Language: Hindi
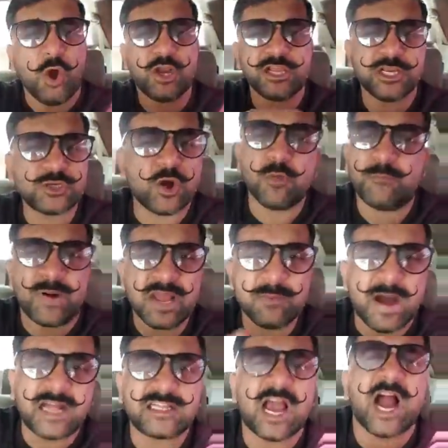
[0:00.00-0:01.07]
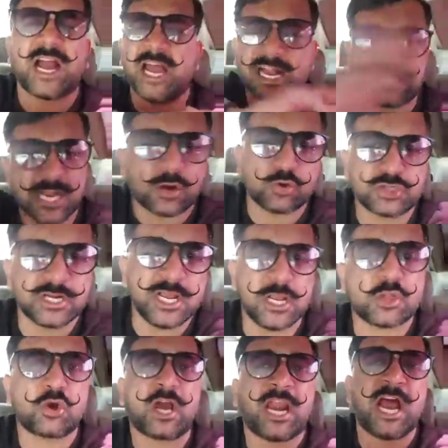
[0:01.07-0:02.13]
और ये जो बड़ी बात है अगर ऐसा कुछ नहीं
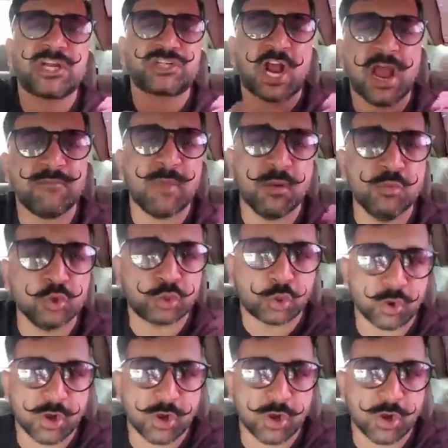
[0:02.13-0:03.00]
है तो कला शाह महमूद